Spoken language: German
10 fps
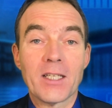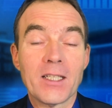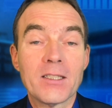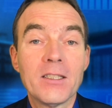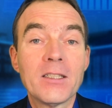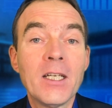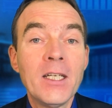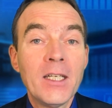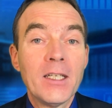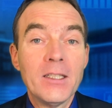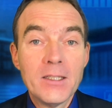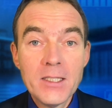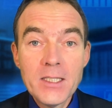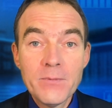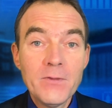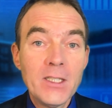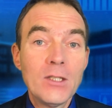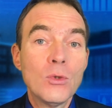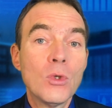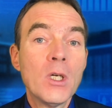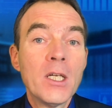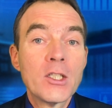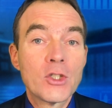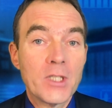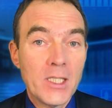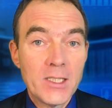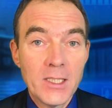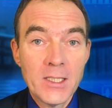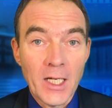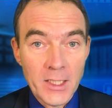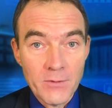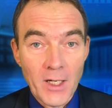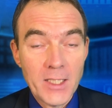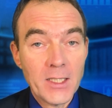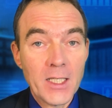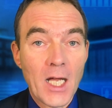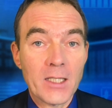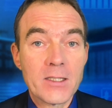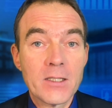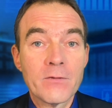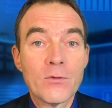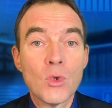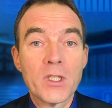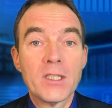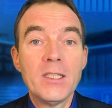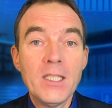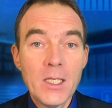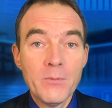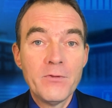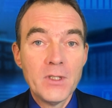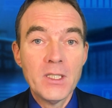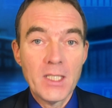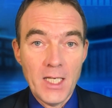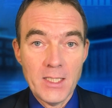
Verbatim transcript: hoffe, es geht Ihnen ausgezeichnet. In diesem Video stelle ich Ihnen eine weitere Aktie vor,